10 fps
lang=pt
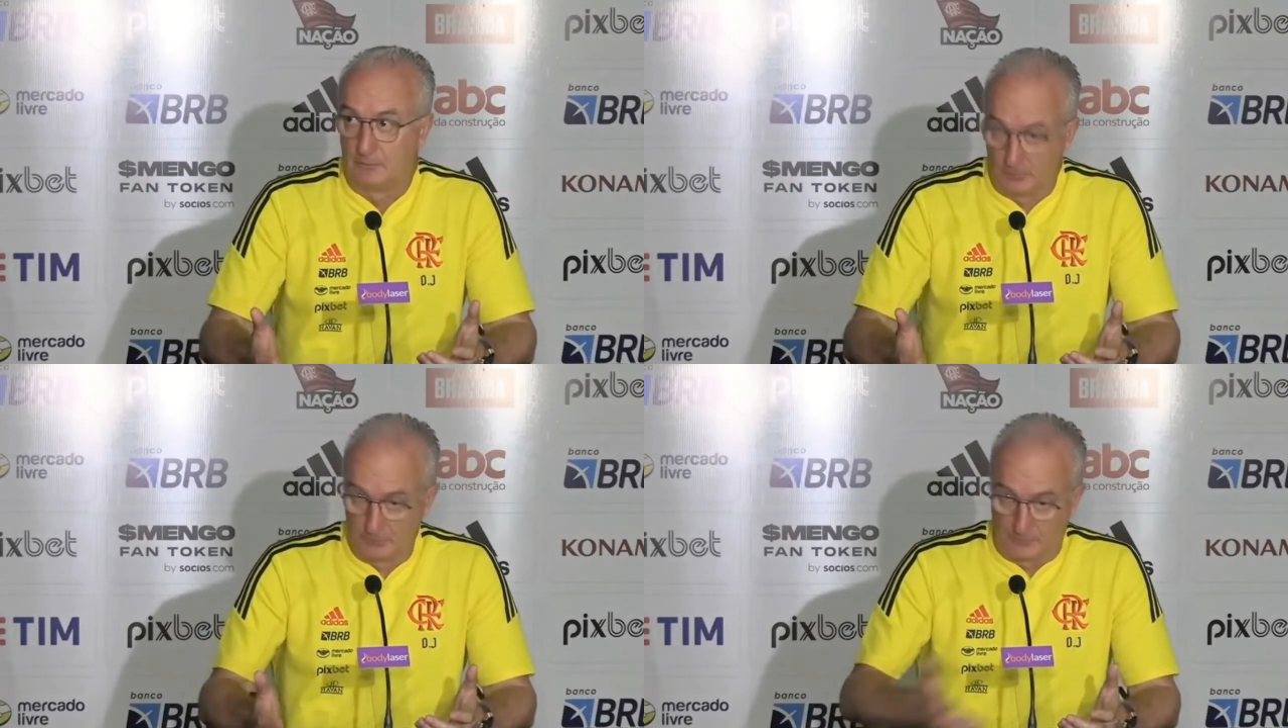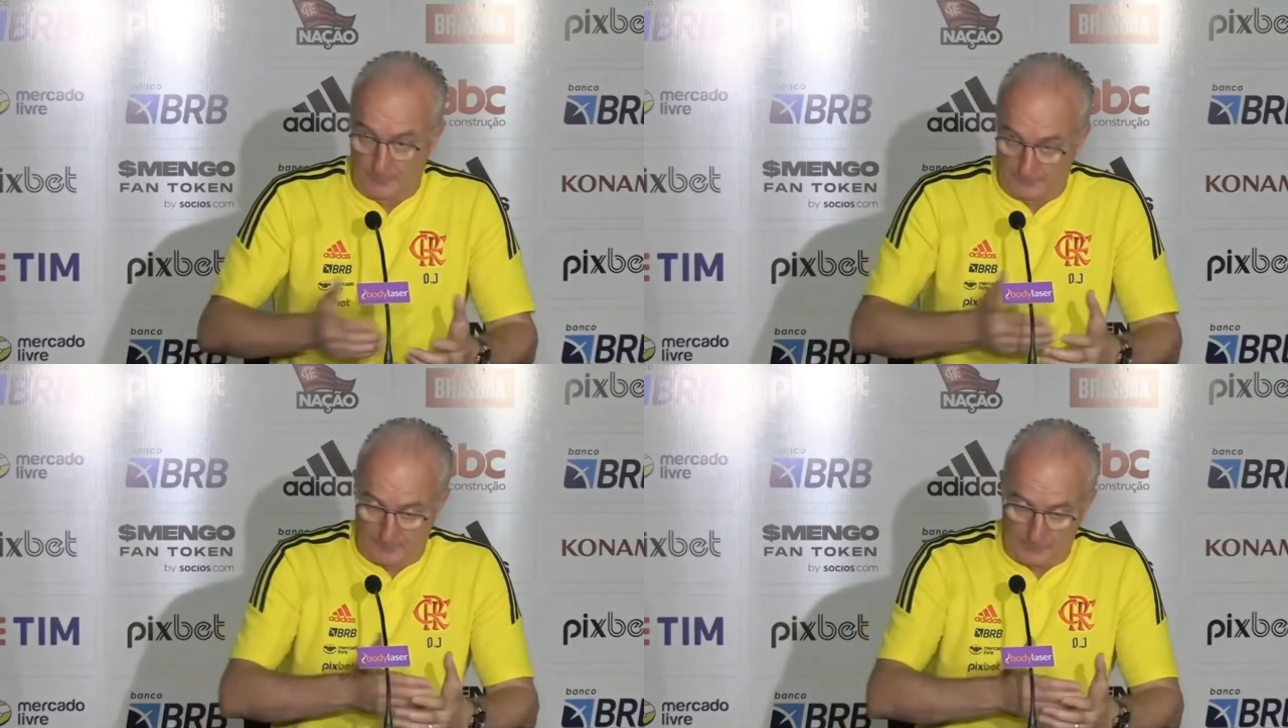Todos
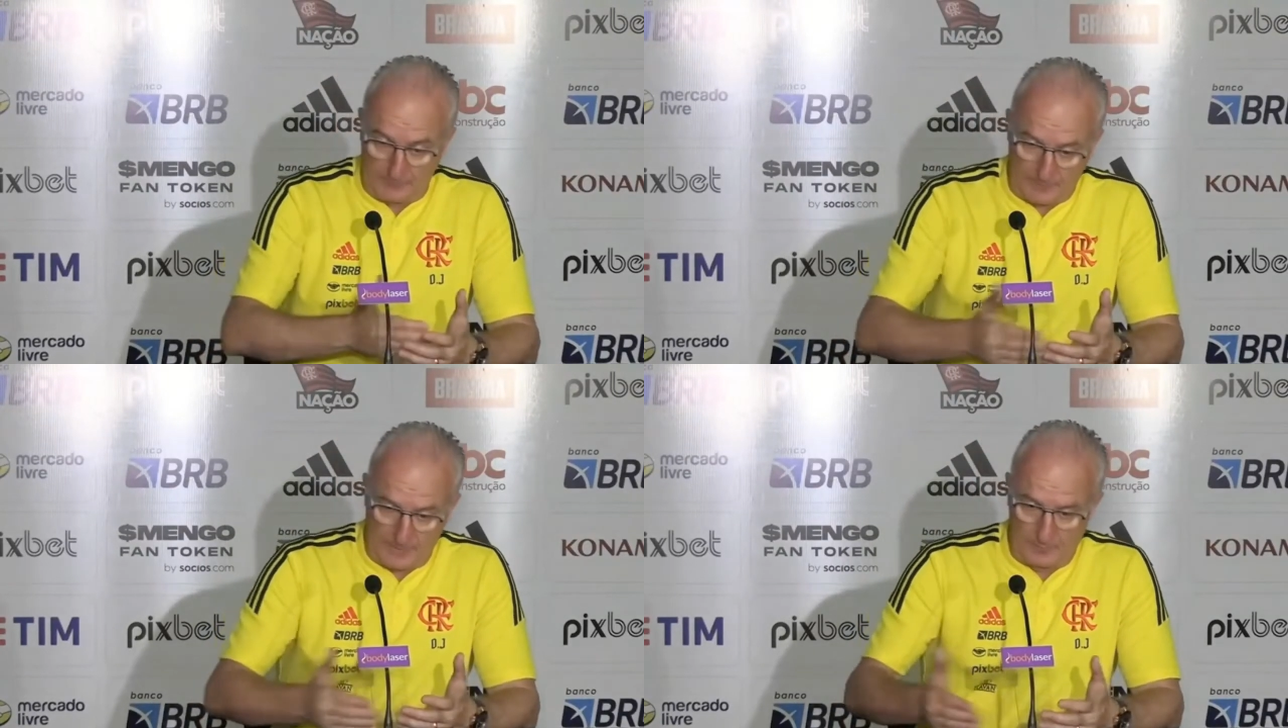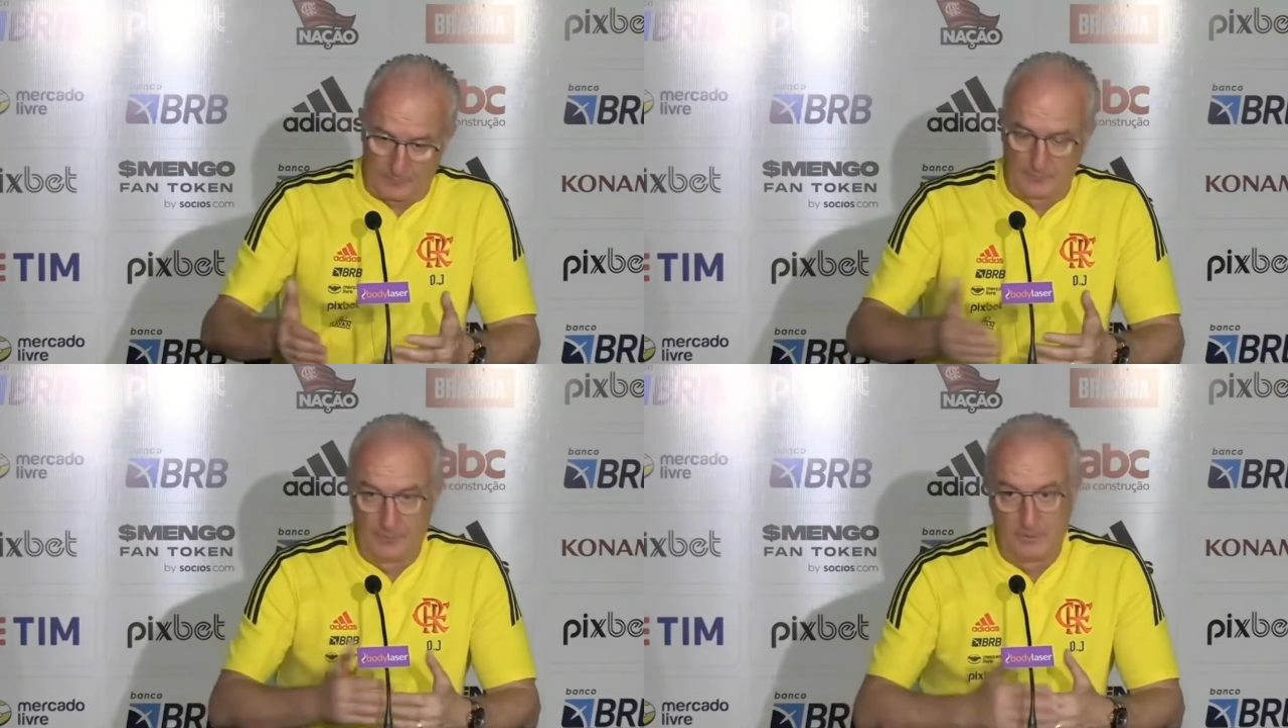nós que
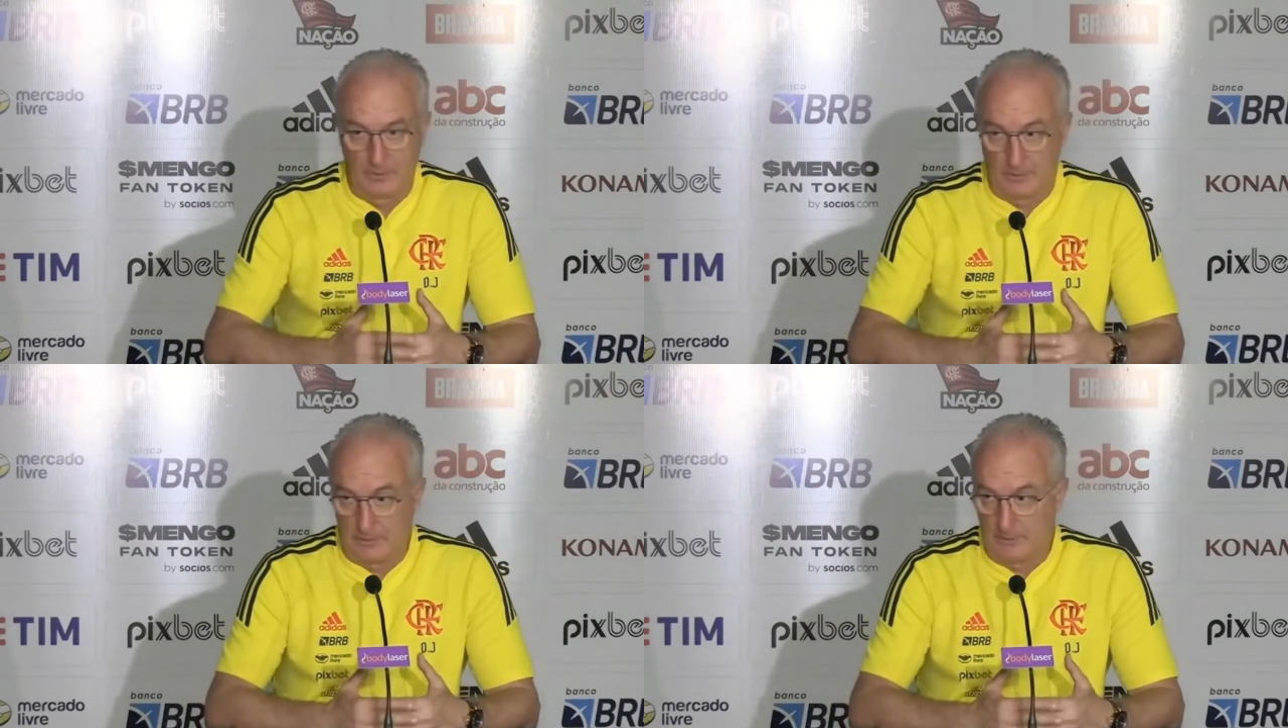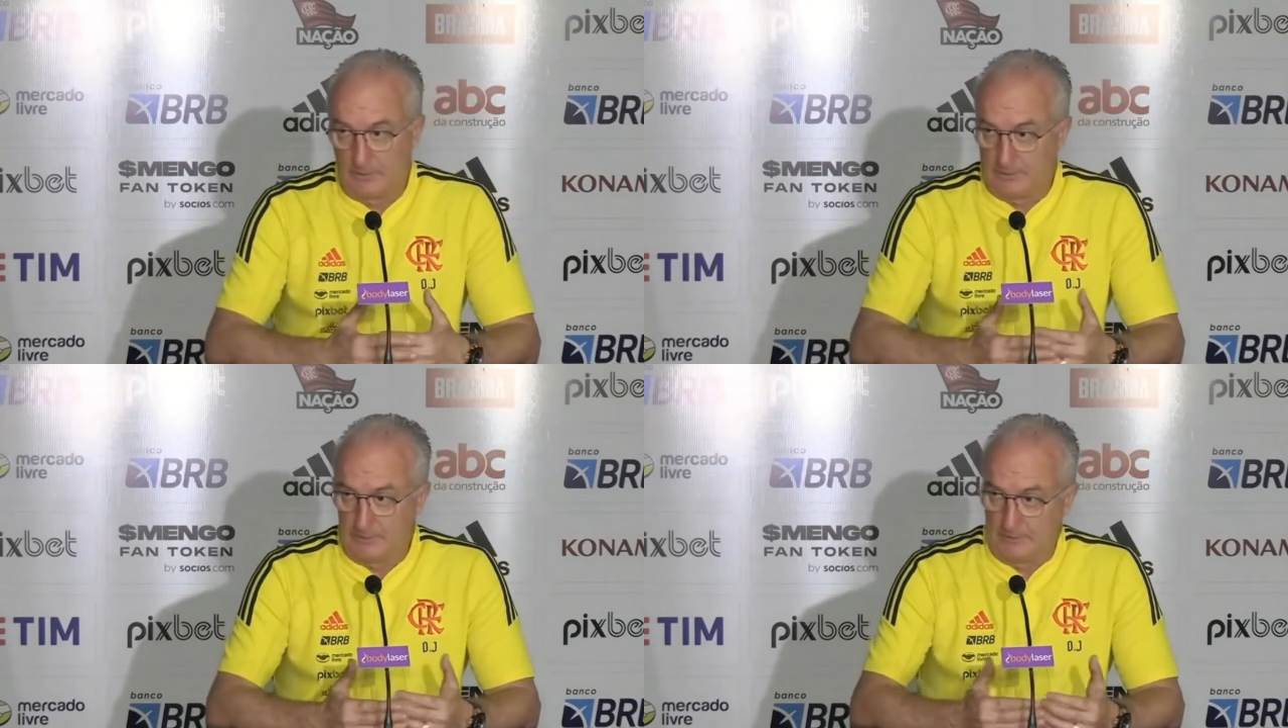fizemos e,
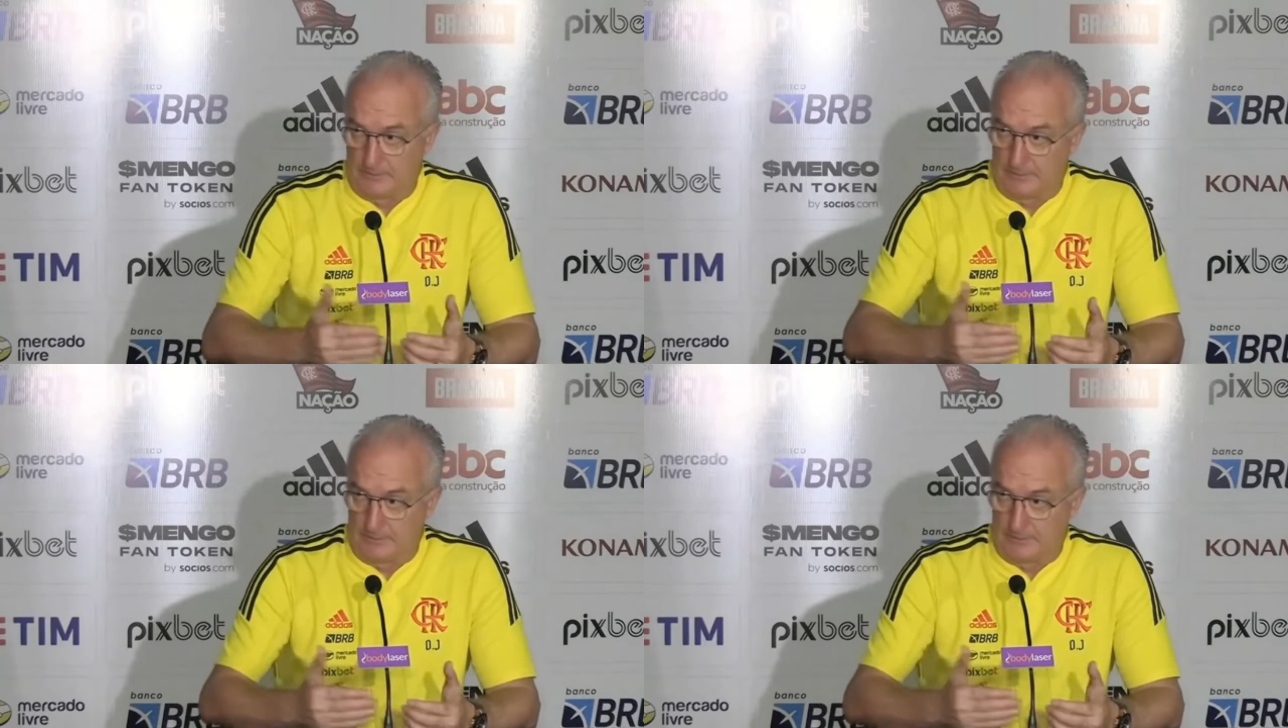e,